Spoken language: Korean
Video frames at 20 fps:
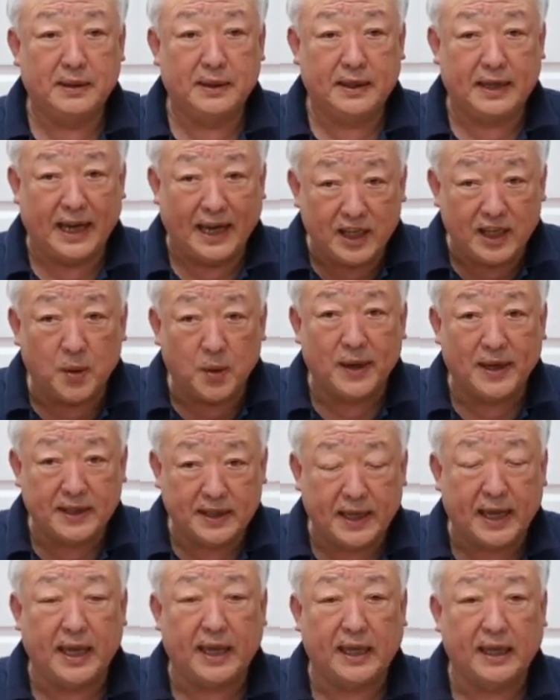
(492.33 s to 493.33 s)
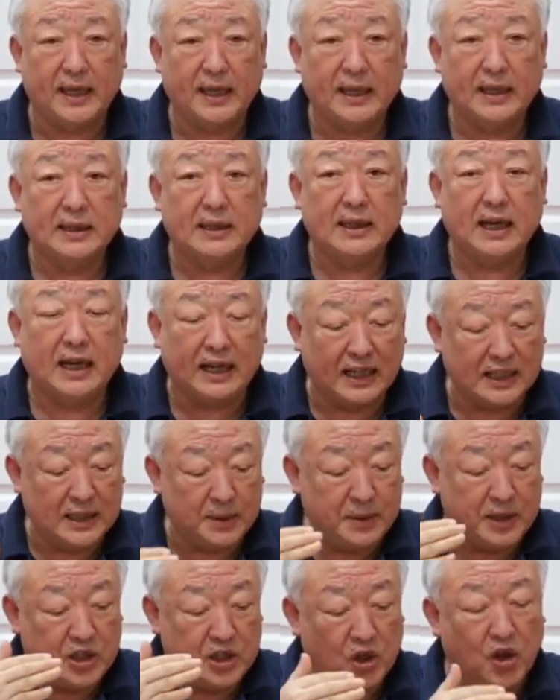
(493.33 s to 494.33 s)
개념의 대의,
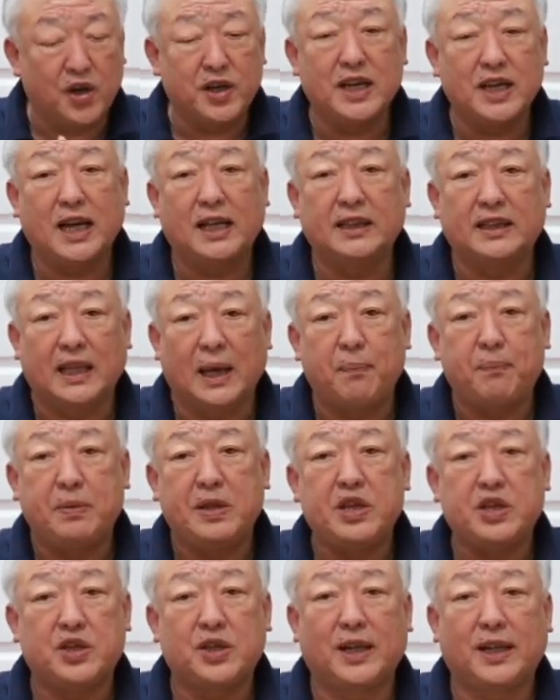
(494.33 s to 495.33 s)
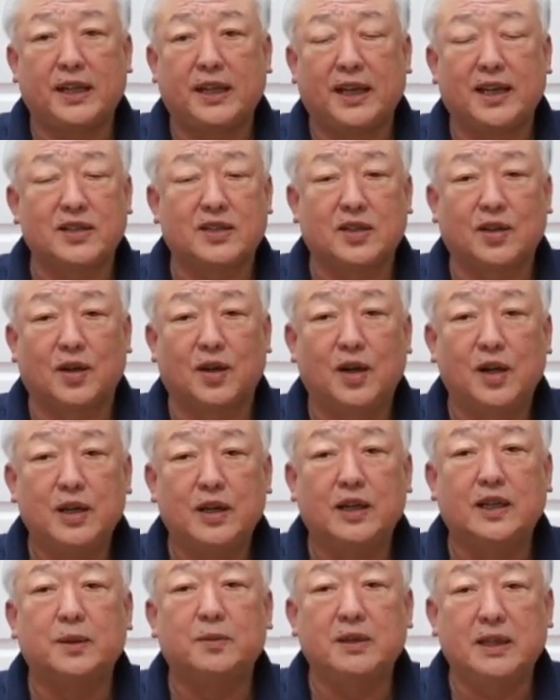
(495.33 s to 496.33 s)
하나님이 정의한 데피니션에 대해서
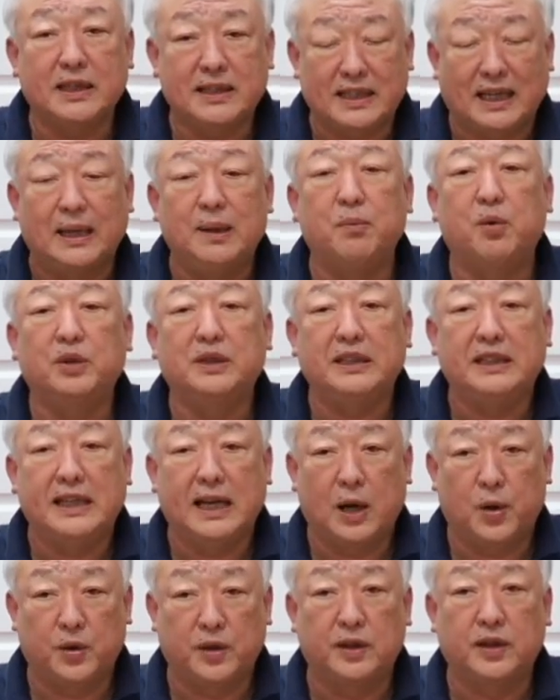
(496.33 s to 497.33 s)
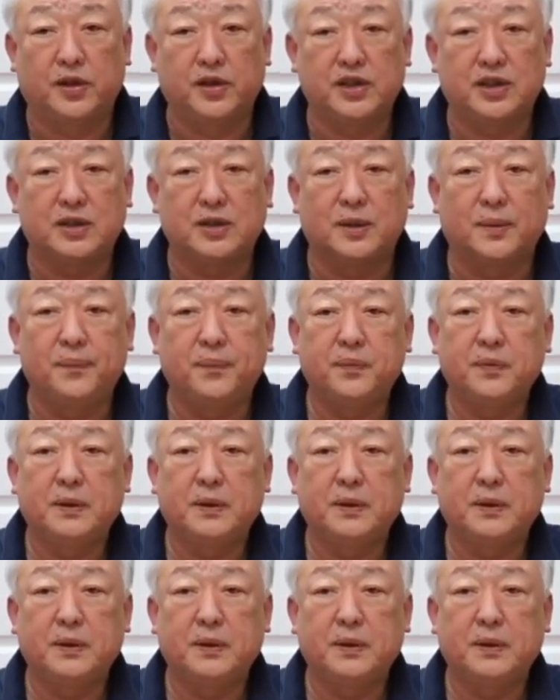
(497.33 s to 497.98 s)
여러분이 잘못 이해하고 있는 것이죠.